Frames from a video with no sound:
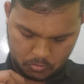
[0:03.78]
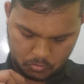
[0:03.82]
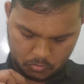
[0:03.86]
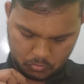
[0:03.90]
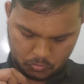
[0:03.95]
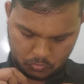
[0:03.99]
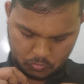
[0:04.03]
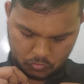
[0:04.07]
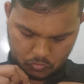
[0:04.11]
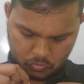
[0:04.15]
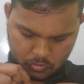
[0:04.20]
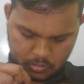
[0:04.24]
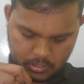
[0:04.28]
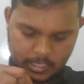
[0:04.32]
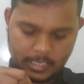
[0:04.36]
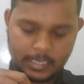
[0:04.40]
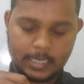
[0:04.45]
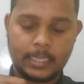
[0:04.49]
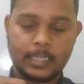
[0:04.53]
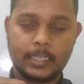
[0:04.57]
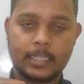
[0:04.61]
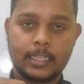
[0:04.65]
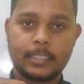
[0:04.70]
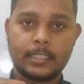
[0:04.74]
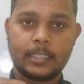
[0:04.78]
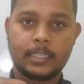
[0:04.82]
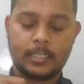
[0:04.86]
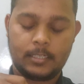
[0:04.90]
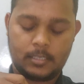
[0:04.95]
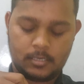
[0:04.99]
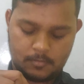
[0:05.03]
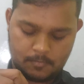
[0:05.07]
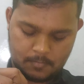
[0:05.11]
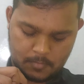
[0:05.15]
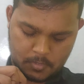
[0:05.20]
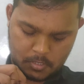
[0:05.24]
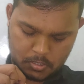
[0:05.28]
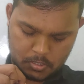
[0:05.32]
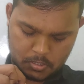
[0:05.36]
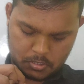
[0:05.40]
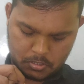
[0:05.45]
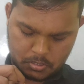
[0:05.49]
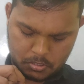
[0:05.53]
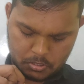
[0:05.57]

सो लेडीज एंड जेंटलमैन